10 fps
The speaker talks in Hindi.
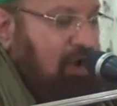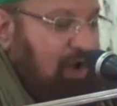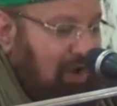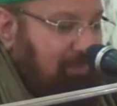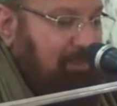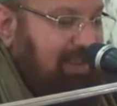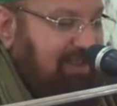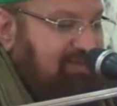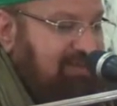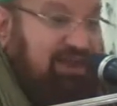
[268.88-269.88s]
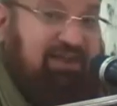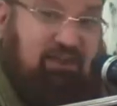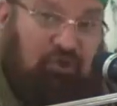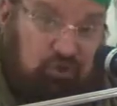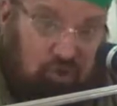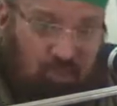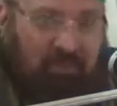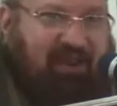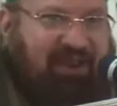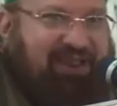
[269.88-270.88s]
और बेशक
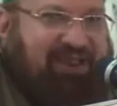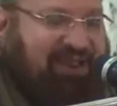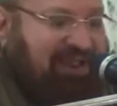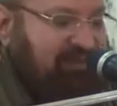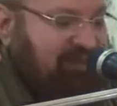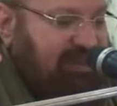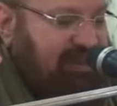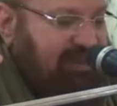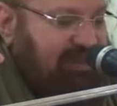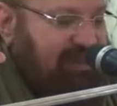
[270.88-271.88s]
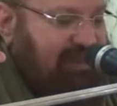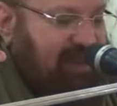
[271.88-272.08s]
तुम इन्हें सीधी